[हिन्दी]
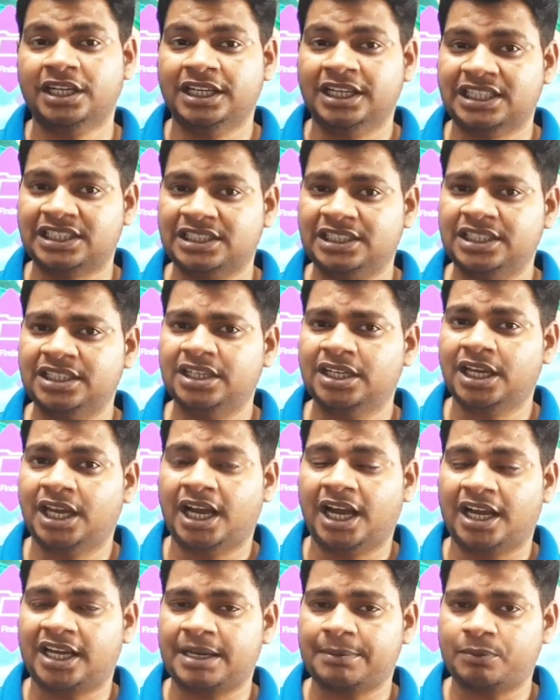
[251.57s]
इसलिए
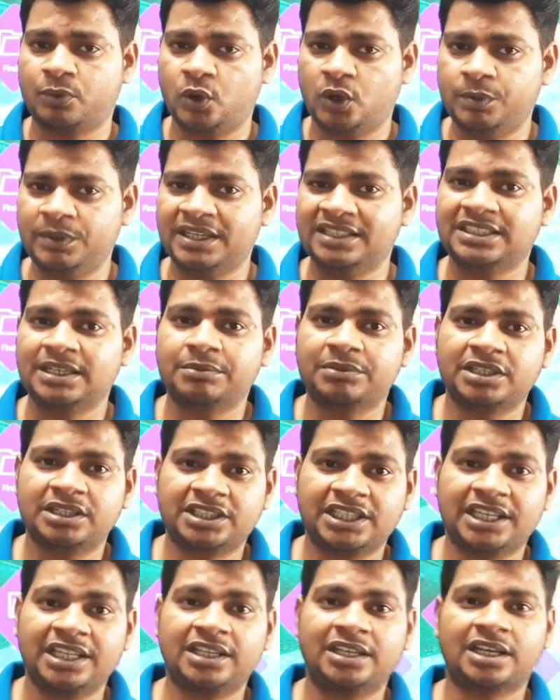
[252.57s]
अगर आप कोई भी एग्ज़ाम की
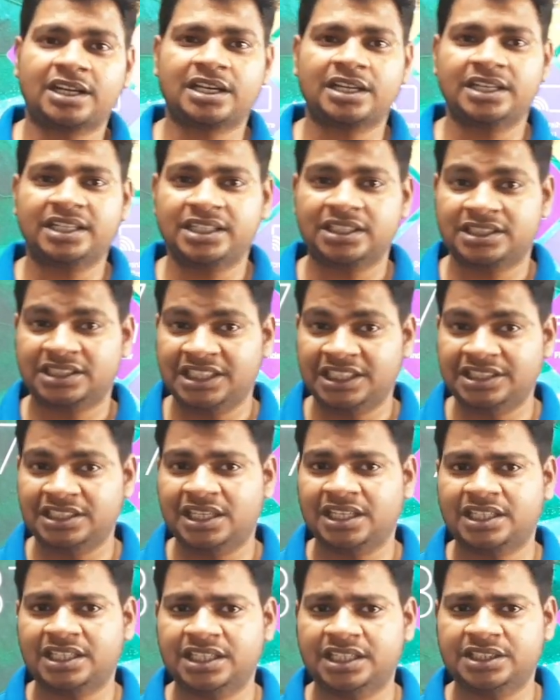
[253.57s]
तैयारी कर रहे हैं सी
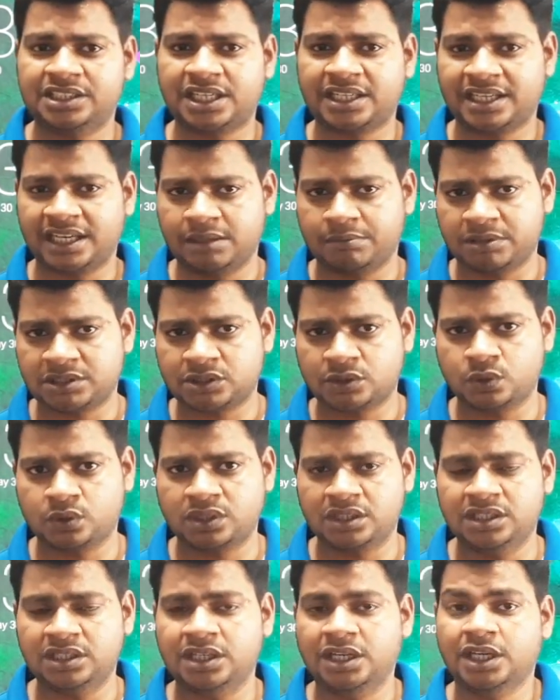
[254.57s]
की चाहे टेन प्लस टू
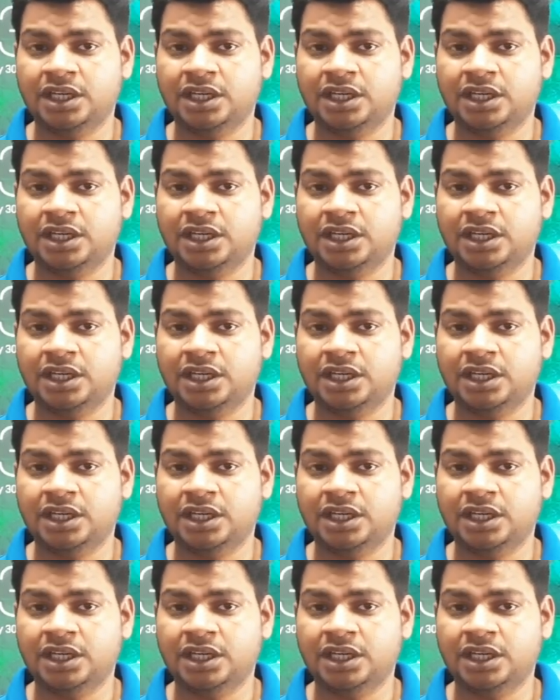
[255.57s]
की